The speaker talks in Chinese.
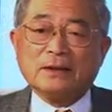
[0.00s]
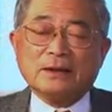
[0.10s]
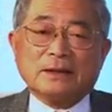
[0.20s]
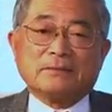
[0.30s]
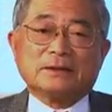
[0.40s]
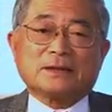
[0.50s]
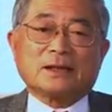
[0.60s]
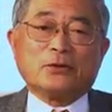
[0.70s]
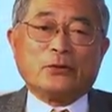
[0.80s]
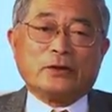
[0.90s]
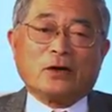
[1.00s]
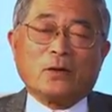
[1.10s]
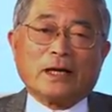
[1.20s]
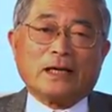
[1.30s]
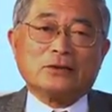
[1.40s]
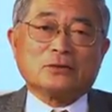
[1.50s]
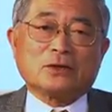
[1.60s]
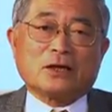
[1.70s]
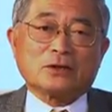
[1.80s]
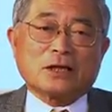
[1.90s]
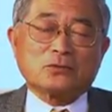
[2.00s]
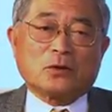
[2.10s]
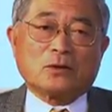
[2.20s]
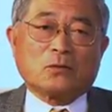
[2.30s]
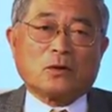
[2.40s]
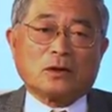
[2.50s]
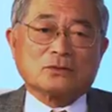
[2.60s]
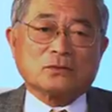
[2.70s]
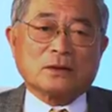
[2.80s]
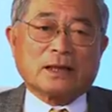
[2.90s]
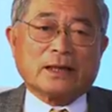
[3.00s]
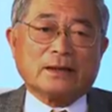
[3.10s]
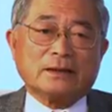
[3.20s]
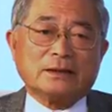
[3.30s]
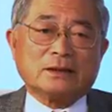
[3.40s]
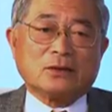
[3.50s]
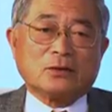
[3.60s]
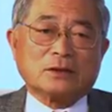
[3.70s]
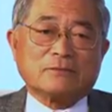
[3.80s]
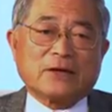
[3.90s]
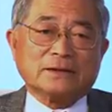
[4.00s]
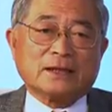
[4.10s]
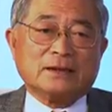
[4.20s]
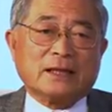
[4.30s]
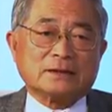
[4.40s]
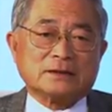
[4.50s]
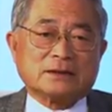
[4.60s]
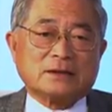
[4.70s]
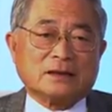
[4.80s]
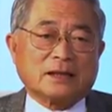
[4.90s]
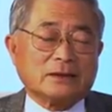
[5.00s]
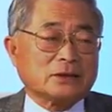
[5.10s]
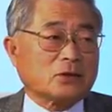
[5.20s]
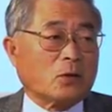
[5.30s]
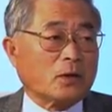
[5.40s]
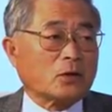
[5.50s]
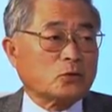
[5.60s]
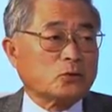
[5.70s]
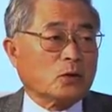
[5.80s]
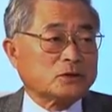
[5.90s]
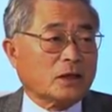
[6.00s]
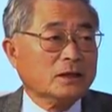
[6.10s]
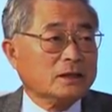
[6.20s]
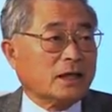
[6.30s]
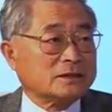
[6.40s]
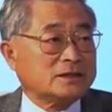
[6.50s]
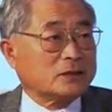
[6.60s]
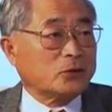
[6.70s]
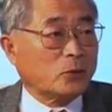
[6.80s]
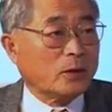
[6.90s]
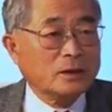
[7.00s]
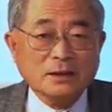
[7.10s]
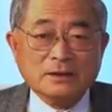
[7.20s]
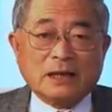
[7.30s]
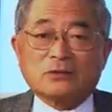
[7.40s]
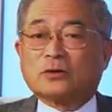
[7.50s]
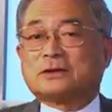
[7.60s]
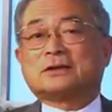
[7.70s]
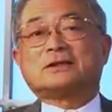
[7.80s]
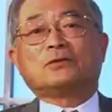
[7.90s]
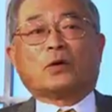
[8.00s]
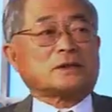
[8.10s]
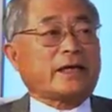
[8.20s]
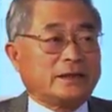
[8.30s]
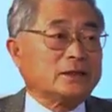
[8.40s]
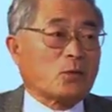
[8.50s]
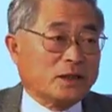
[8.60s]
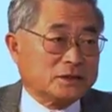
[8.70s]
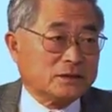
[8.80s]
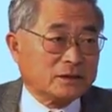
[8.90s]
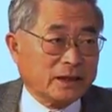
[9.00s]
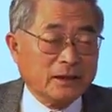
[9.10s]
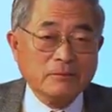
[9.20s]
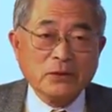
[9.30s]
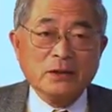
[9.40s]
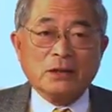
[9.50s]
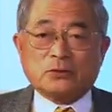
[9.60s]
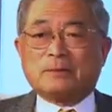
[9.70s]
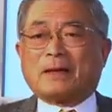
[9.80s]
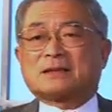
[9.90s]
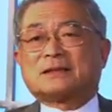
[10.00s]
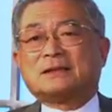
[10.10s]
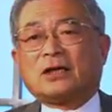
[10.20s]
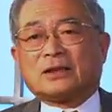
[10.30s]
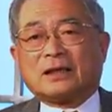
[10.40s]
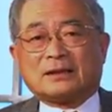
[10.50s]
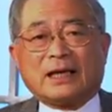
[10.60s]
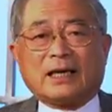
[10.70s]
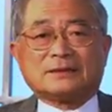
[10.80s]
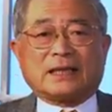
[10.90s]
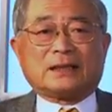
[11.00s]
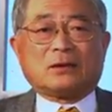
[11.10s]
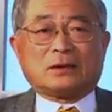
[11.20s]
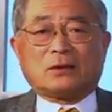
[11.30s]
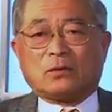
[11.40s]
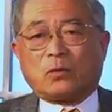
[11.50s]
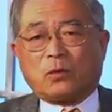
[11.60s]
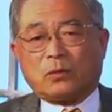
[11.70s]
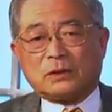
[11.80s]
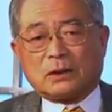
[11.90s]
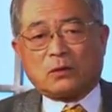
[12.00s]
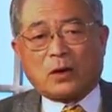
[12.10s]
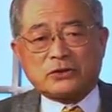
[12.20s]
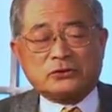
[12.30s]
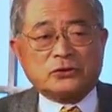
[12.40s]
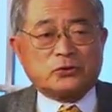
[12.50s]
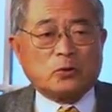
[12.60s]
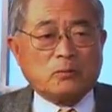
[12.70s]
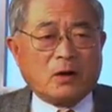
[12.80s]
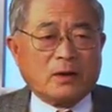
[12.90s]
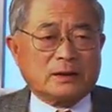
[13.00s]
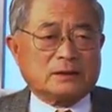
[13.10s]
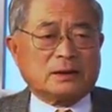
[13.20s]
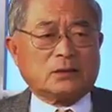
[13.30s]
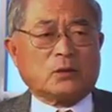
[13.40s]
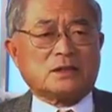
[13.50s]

那么这个女的后来就告诉他说，我出来以后那个发现2只枪还有1只狗啊，狗对我叫，2只枪对我。他说这是因为我是黑人的关系 ，OK， 所以把事情闹得很大，在那个华盛顿邮报啊也登了文